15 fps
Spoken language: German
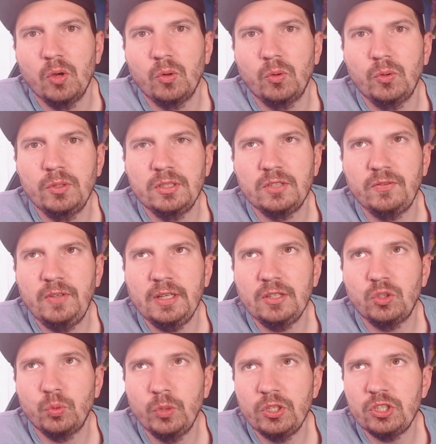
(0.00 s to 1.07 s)
Und
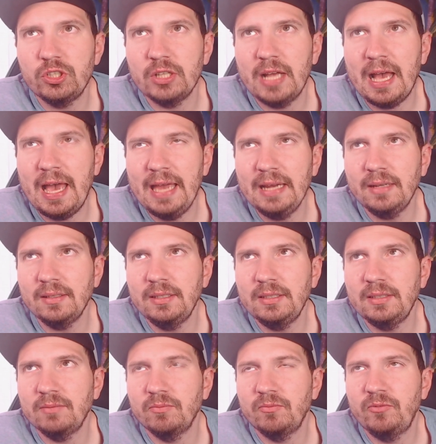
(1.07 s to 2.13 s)
während Twitch
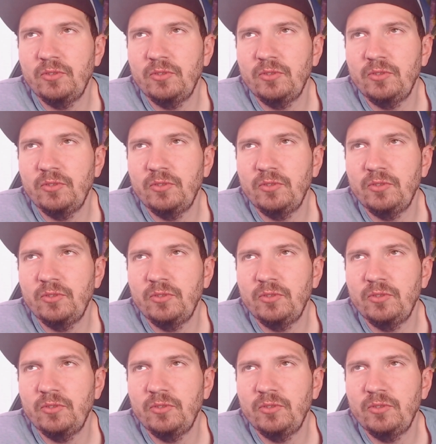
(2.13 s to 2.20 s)
eigentlich,